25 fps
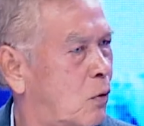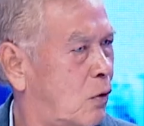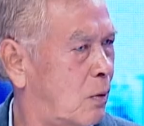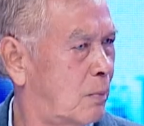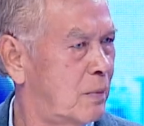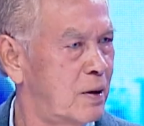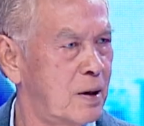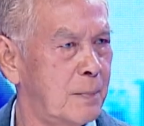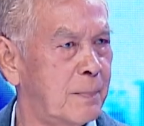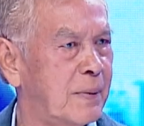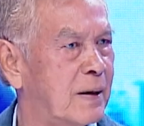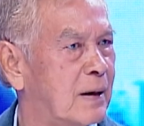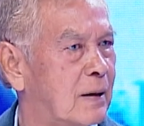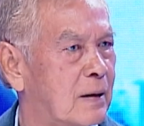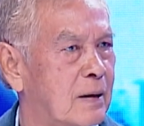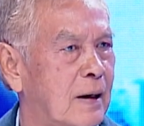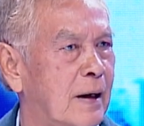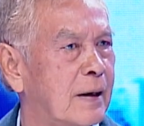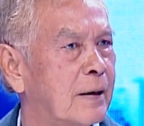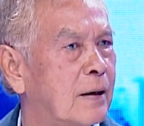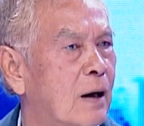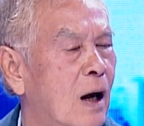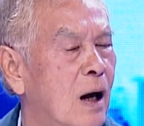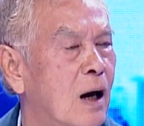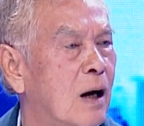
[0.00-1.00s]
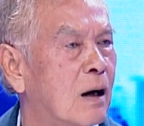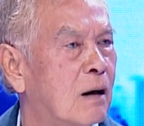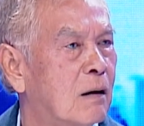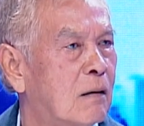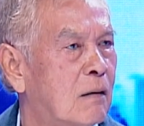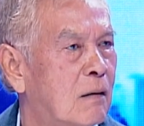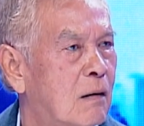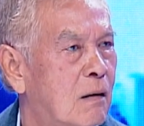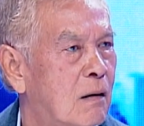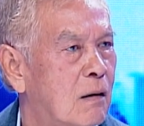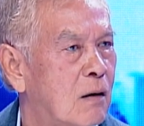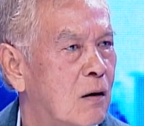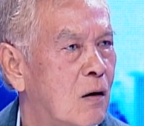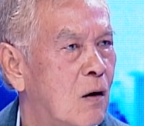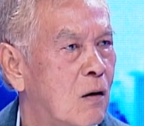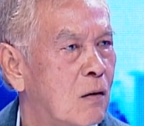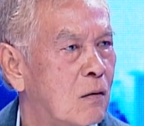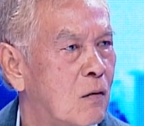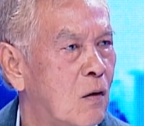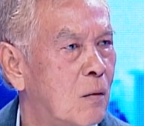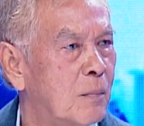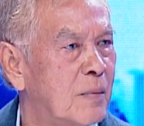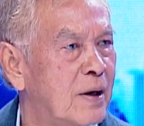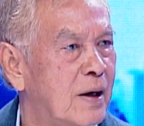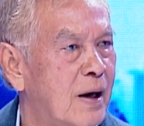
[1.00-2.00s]
ผมก็ไม่ได้เป็นอะไรนะก็
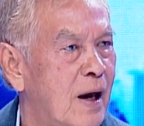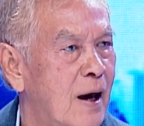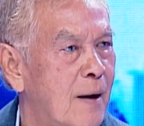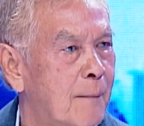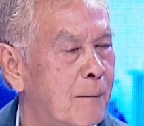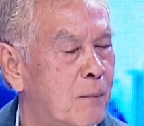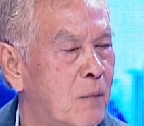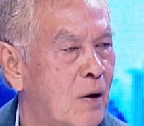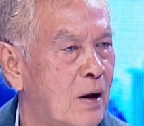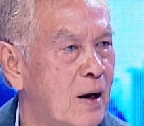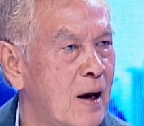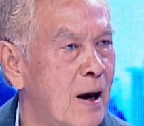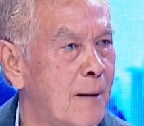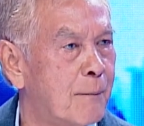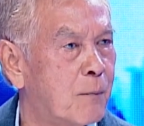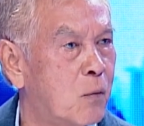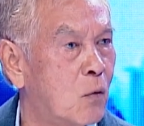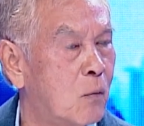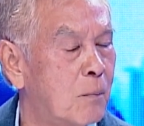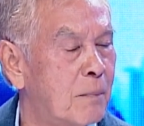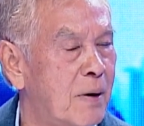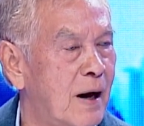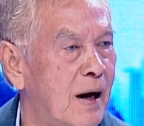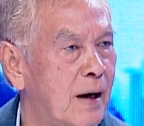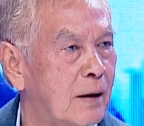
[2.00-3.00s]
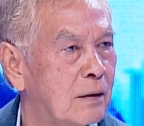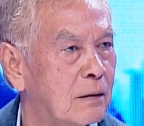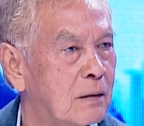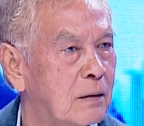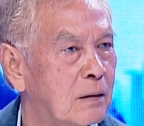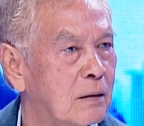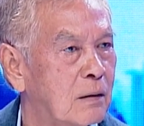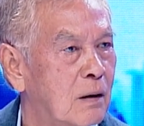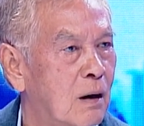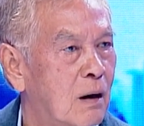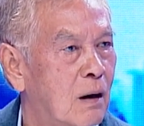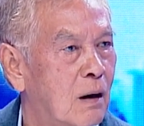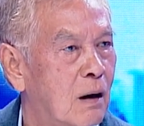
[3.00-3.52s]
ก็มีแค่แค่ภูมิแพ้นะ